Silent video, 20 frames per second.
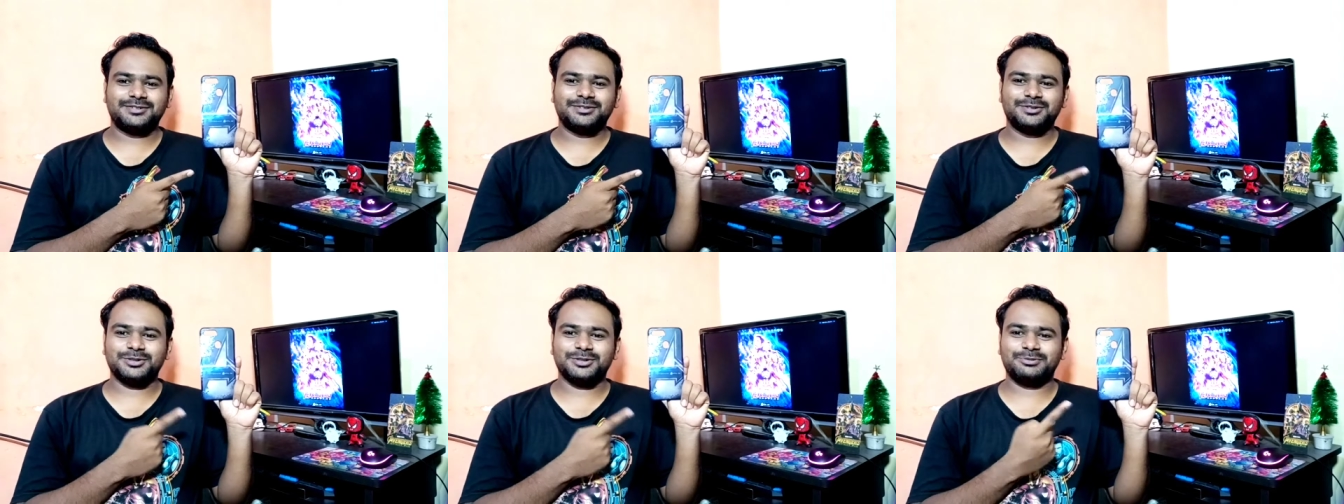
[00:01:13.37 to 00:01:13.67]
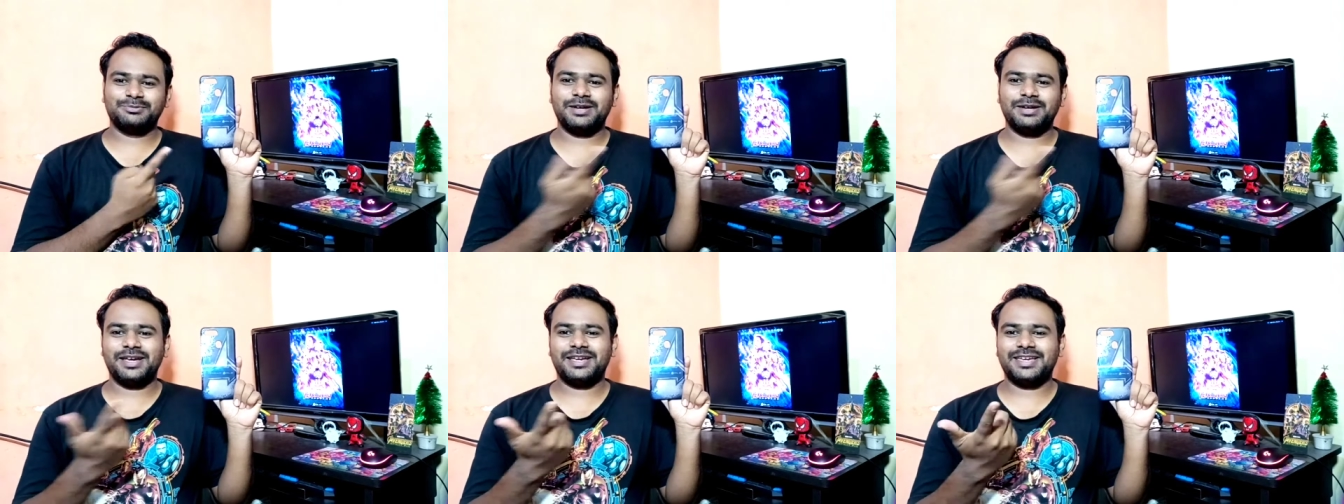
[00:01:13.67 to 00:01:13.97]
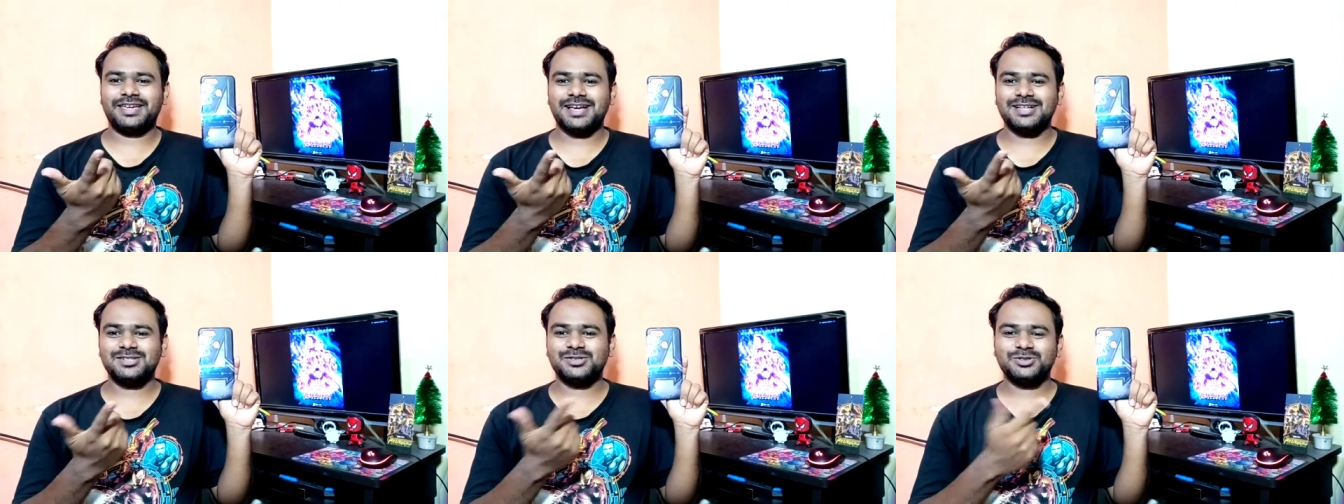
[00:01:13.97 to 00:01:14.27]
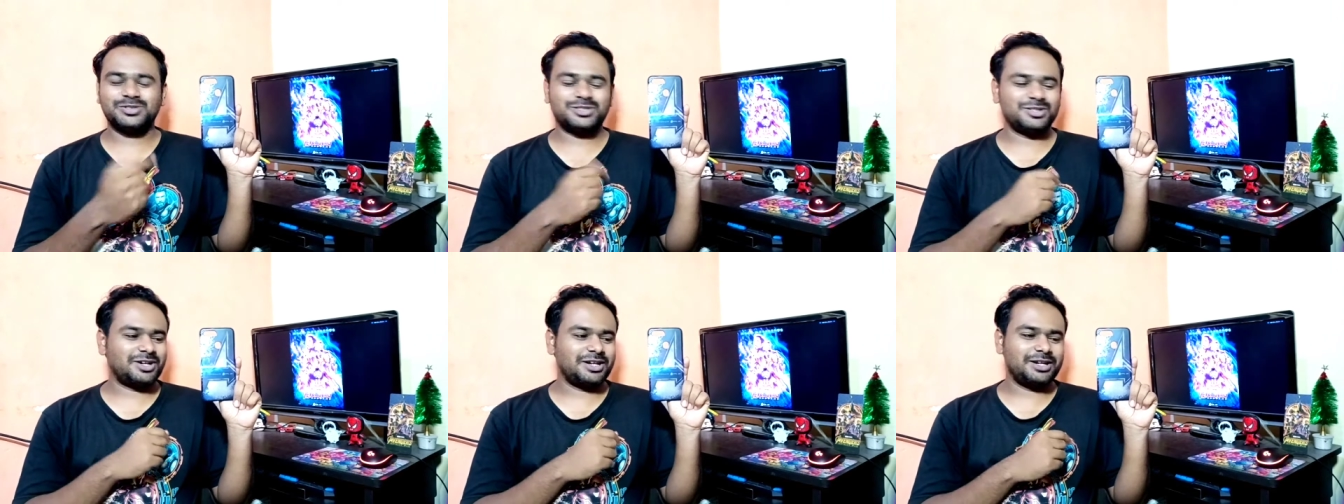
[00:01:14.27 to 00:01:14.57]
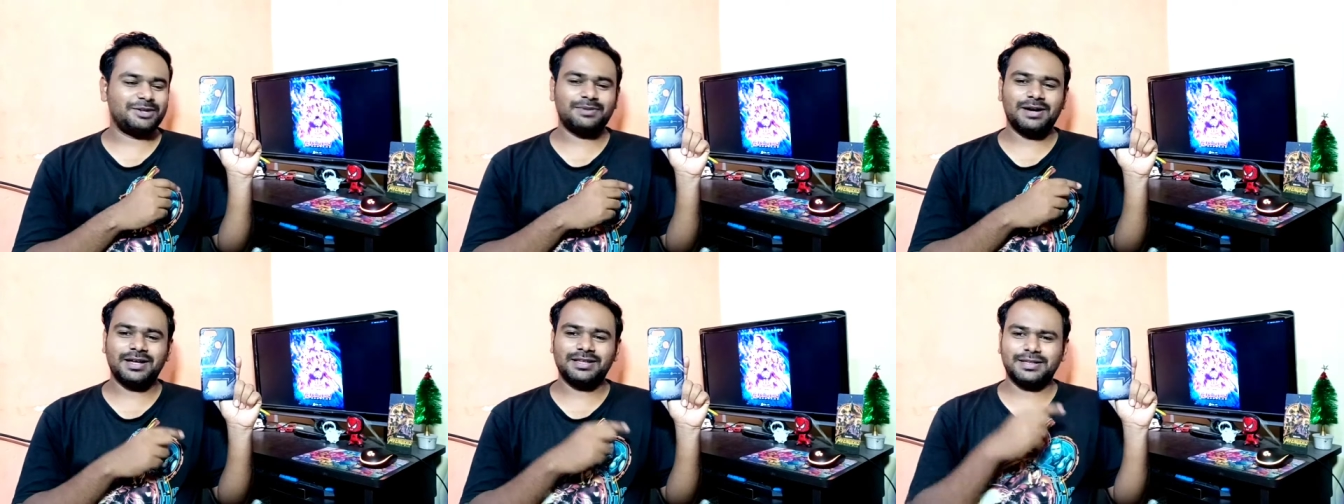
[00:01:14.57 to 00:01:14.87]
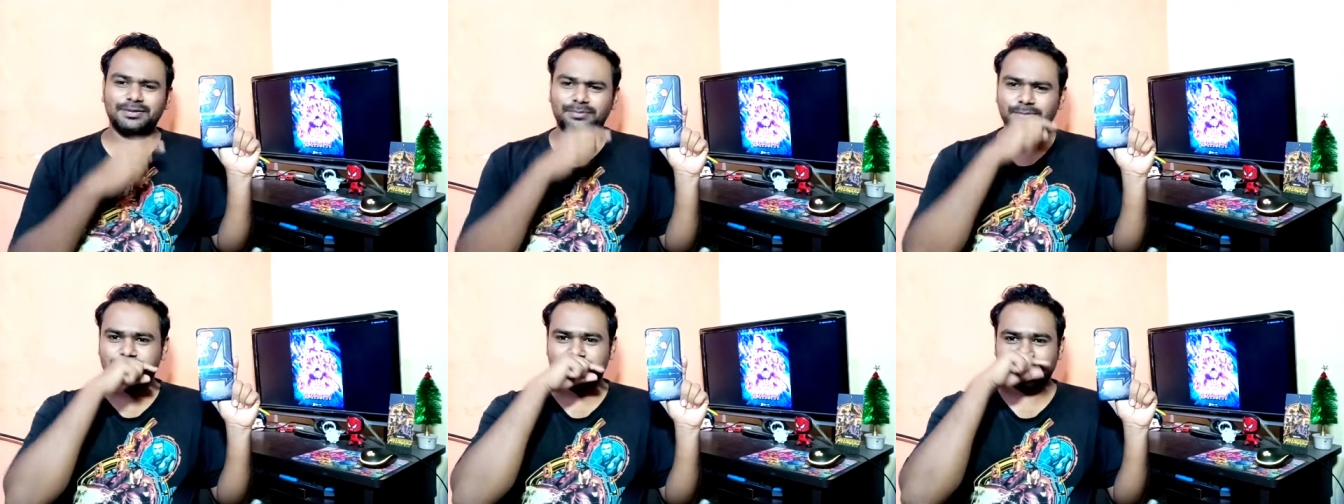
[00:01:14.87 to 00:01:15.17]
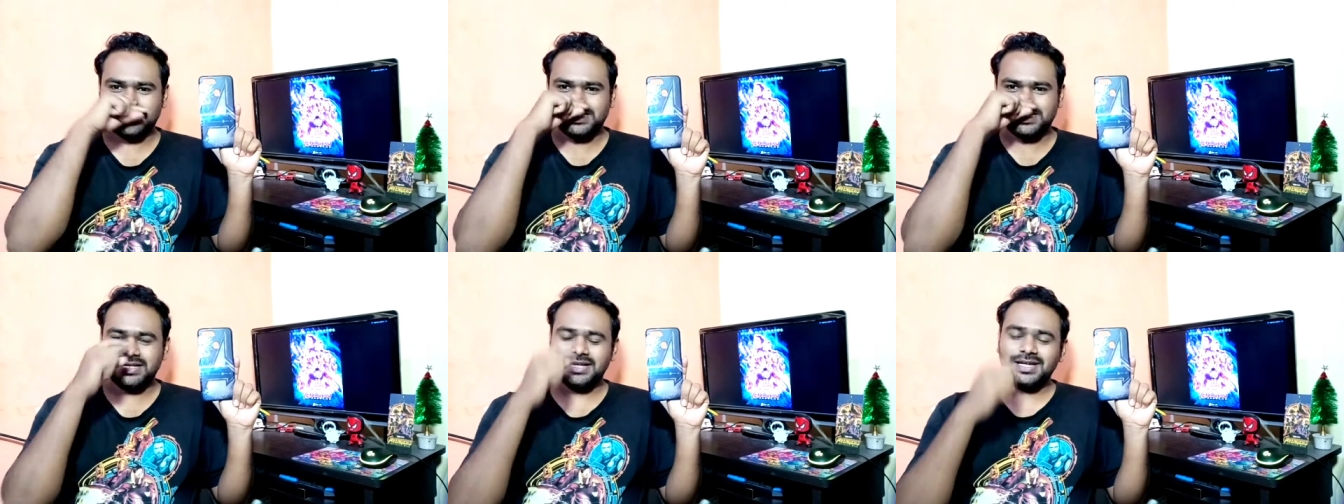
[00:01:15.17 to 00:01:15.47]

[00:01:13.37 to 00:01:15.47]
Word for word: उसमें क्या सोचने वाली बात है बस